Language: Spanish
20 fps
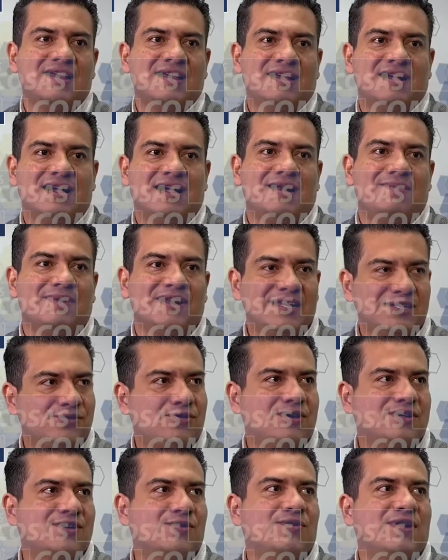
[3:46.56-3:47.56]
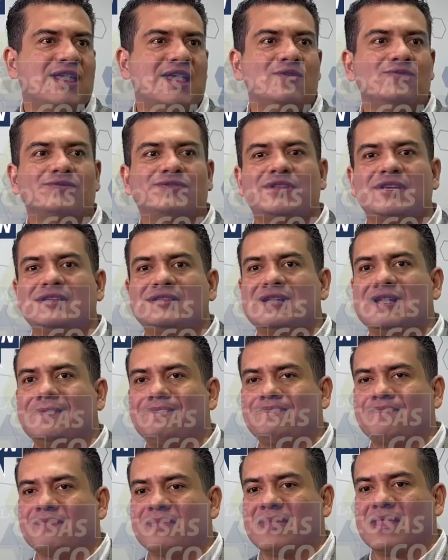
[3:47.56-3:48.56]
El ministro de Seguridad y Justicia,
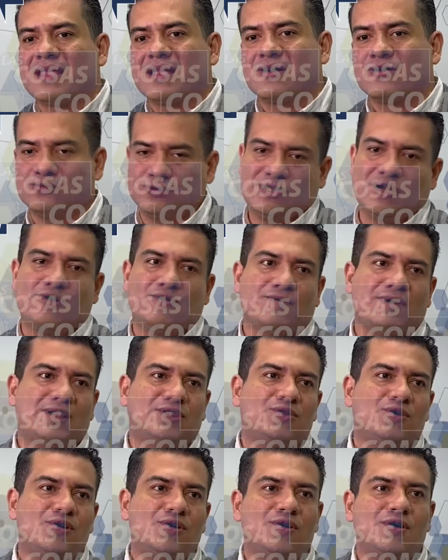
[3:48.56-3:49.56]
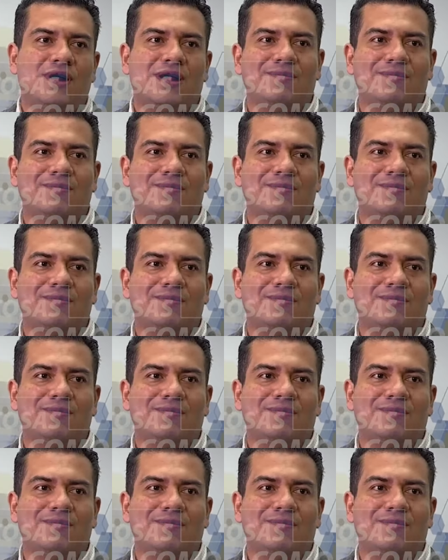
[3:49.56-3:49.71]
Gustavo Viatoro,